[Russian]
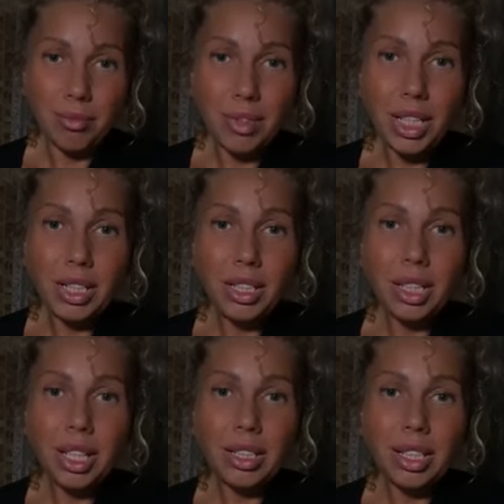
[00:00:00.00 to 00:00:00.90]

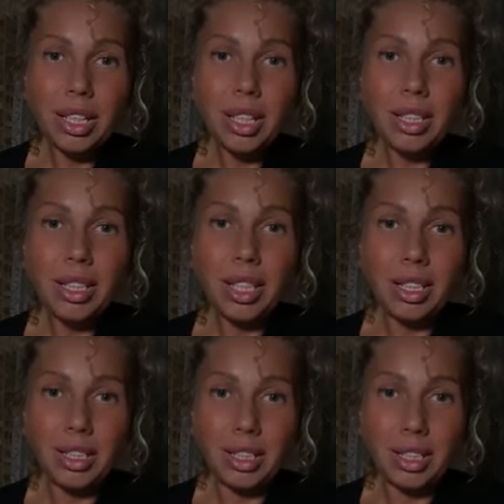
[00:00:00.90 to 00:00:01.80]
Деньги – это
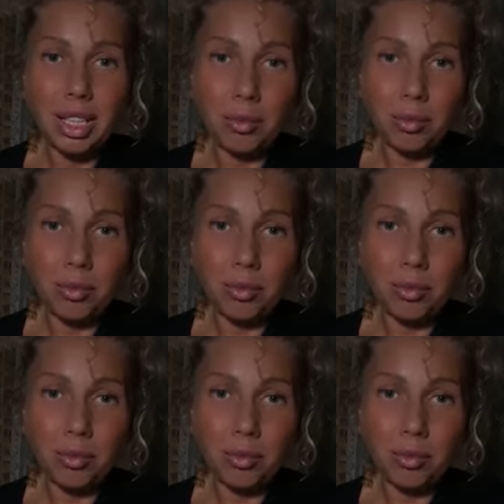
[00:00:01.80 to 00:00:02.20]
энергия.